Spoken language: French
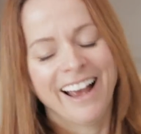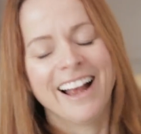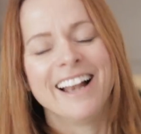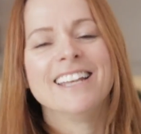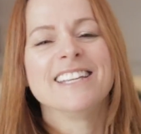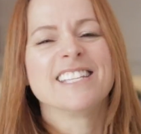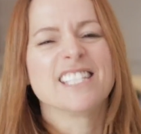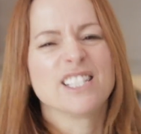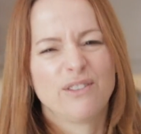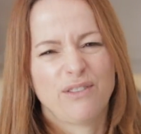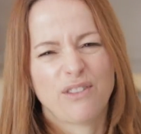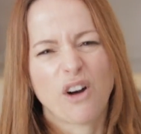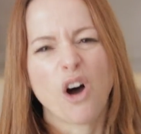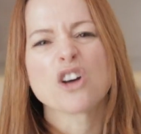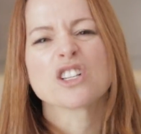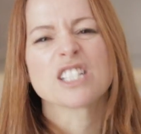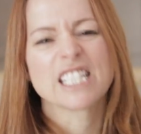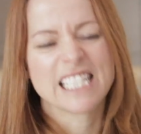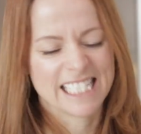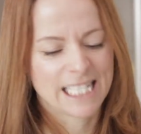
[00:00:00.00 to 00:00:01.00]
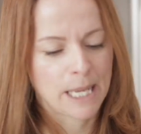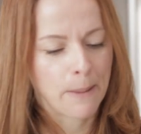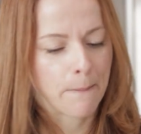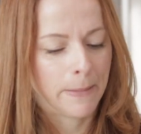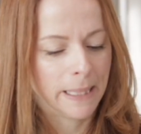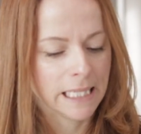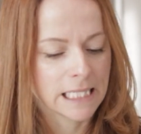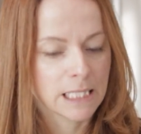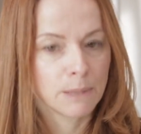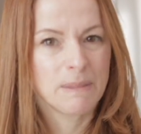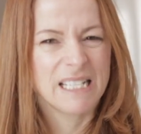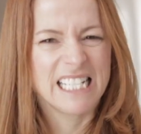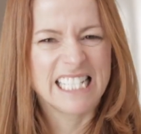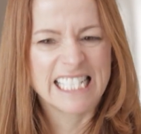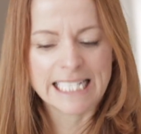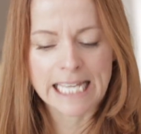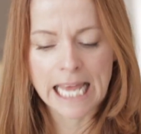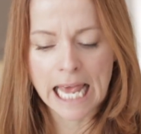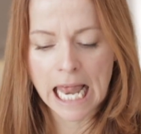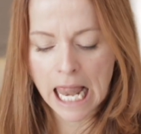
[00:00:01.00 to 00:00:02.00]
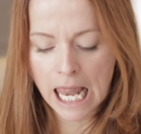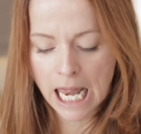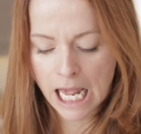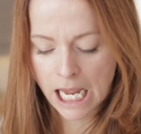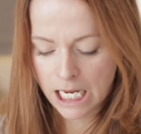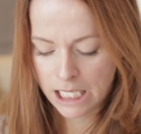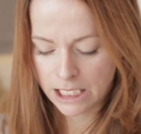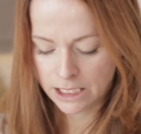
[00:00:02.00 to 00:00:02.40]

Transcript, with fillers: allez-y fort, ces épices et le